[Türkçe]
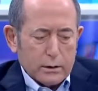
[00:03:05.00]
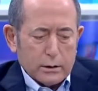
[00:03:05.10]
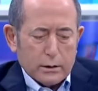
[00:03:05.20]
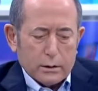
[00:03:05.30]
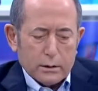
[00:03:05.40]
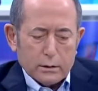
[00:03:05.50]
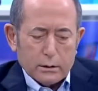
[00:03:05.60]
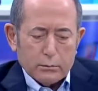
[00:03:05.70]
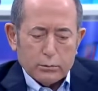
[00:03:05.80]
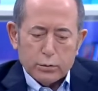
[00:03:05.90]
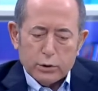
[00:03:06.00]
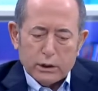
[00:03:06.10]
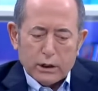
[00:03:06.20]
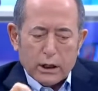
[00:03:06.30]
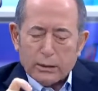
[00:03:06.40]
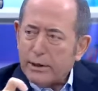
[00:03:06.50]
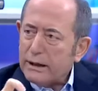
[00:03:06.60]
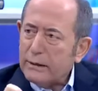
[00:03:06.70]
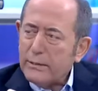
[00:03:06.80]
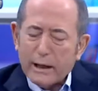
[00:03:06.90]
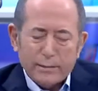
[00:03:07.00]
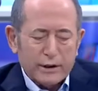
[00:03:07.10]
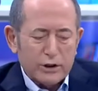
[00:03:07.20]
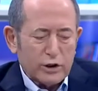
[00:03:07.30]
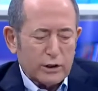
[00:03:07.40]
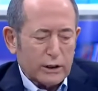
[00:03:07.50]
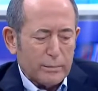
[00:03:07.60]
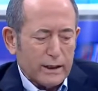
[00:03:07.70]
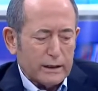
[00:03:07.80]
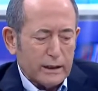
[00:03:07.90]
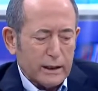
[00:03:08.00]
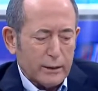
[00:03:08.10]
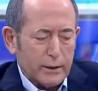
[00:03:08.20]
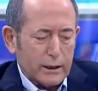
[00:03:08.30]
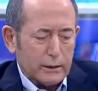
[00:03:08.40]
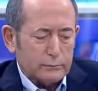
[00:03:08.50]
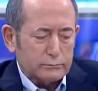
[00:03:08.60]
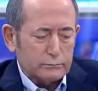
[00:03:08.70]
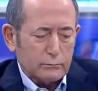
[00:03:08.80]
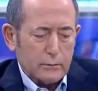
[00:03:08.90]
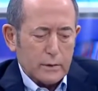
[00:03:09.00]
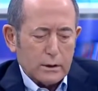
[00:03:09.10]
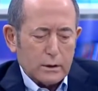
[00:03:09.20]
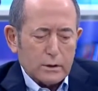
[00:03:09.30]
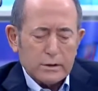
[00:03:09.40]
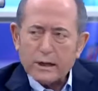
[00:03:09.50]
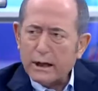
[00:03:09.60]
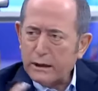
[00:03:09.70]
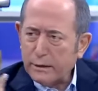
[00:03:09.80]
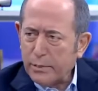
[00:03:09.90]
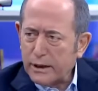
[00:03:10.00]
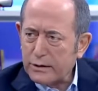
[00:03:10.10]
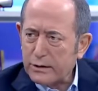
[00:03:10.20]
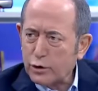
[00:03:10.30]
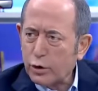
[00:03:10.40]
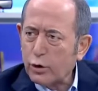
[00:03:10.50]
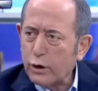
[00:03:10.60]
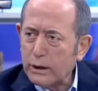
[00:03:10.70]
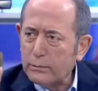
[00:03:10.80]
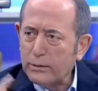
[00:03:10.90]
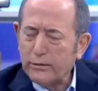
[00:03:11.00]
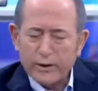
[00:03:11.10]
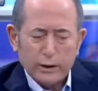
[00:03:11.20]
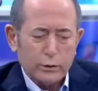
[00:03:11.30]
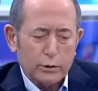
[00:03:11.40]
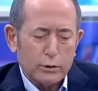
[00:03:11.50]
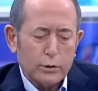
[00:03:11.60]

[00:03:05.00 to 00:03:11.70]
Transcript: e, bu AK Parti MHP dışındaki partilere bakalım. Saadet Partisi çok önemli bir faktör.